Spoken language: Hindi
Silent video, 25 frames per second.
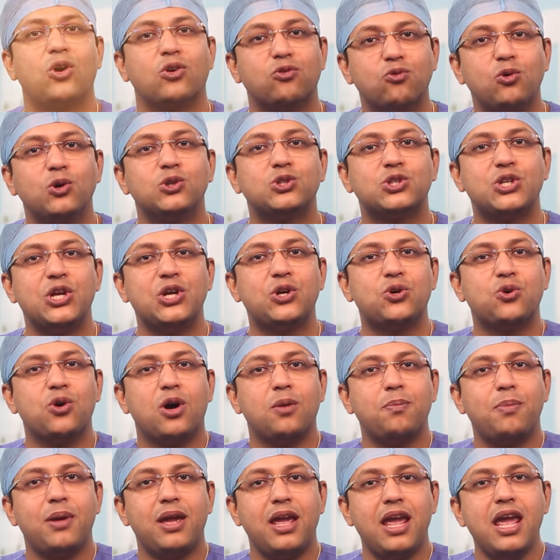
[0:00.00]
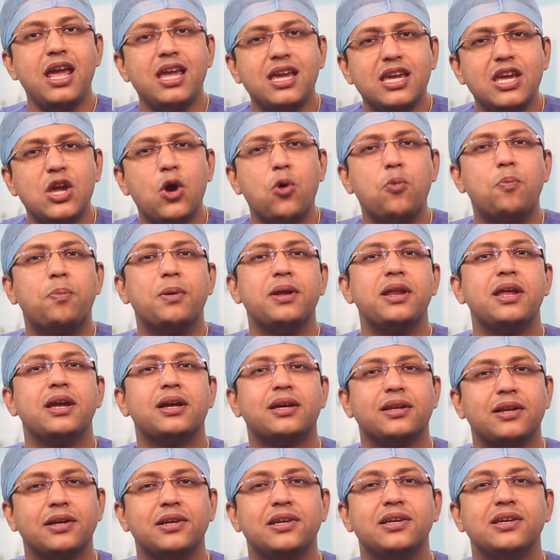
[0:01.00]
और वो स्टिक को आप एक के ऊपर
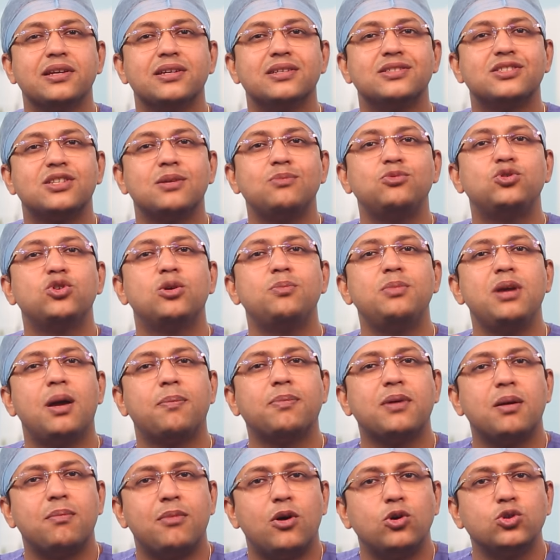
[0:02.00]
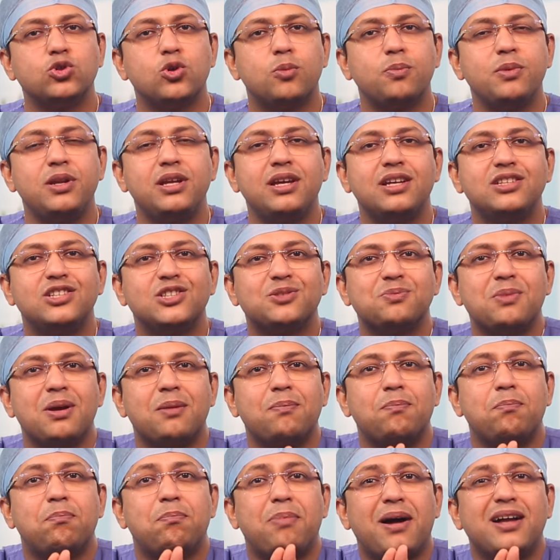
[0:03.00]
एक रखिए समझो भी आपका माउथ ओपनिंग है जिसमें
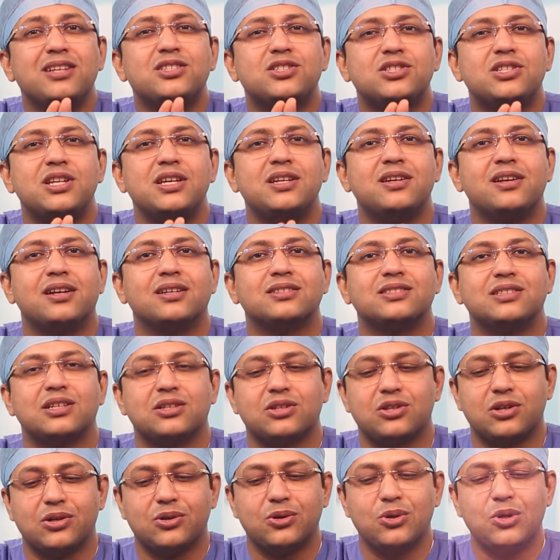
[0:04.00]
आप पांच स्टिक रख सकते